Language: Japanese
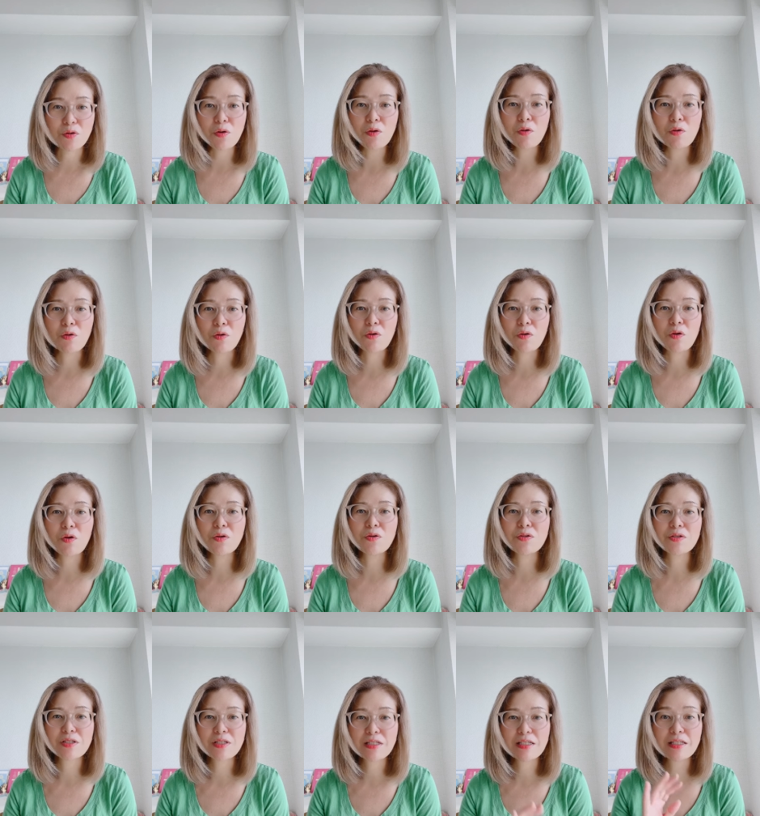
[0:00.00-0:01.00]
ごい怒
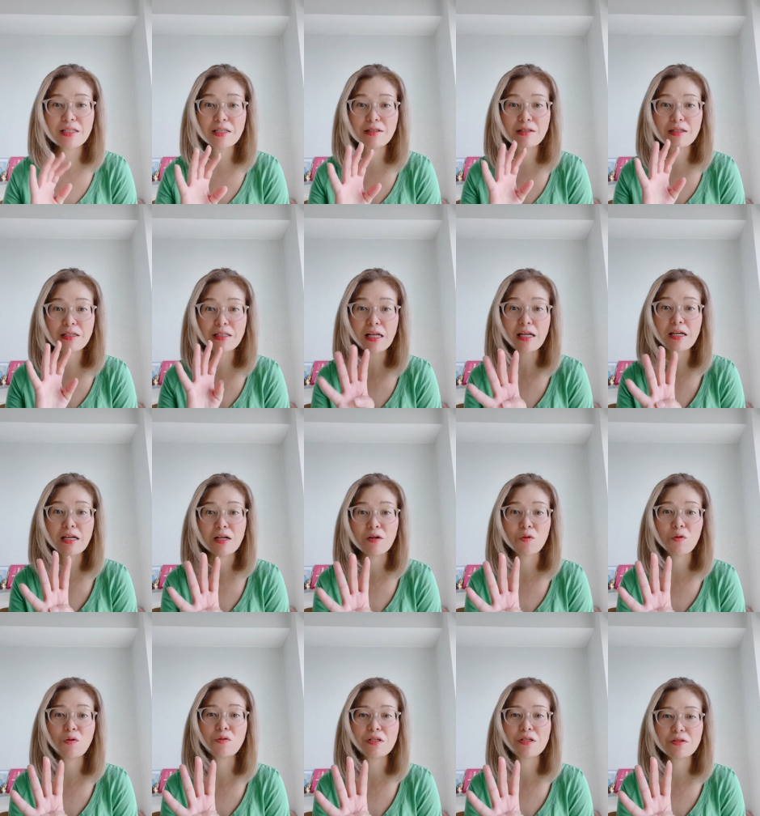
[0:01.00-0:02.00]
るし痛いから
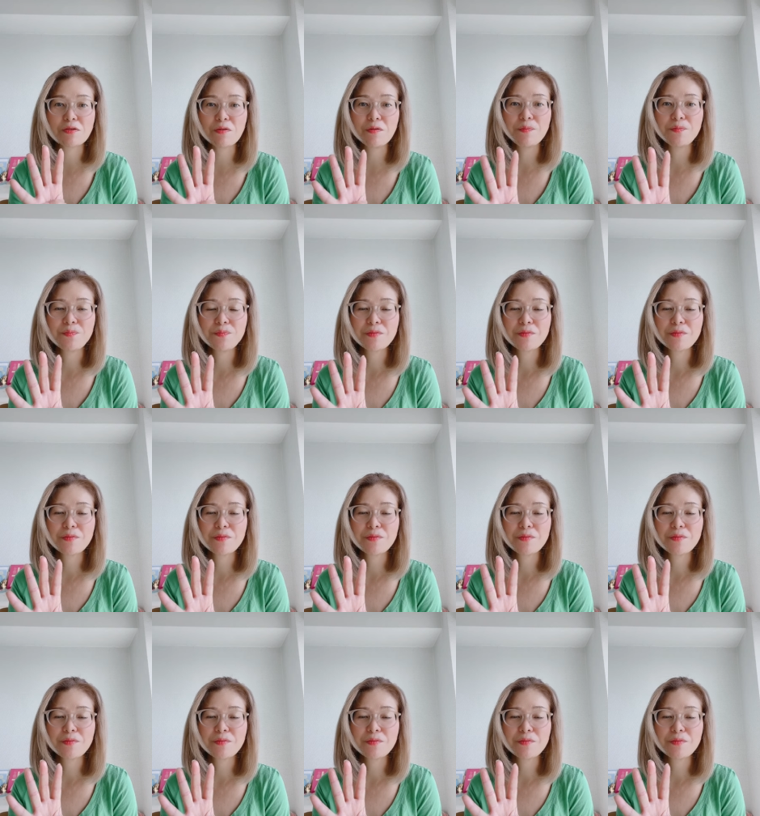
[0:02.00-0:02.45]
怒るでしょ